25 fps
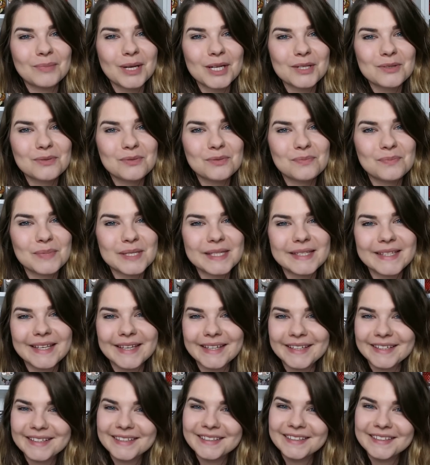Macht's gut bis
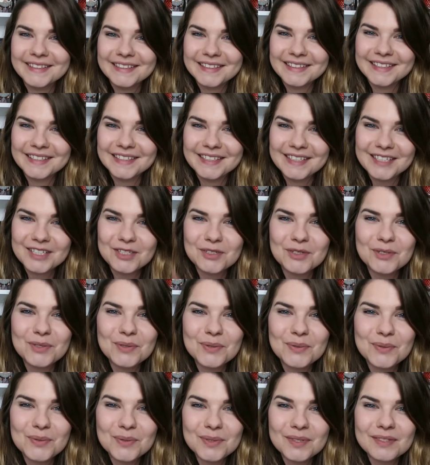dahin.
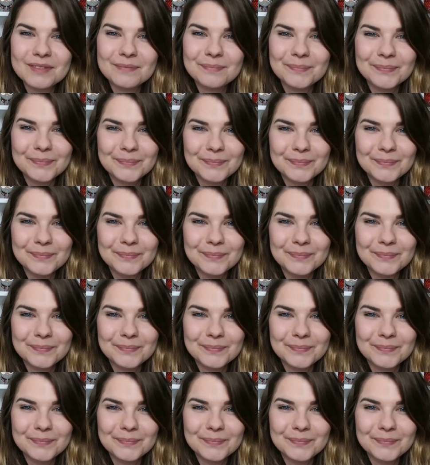Tschüss.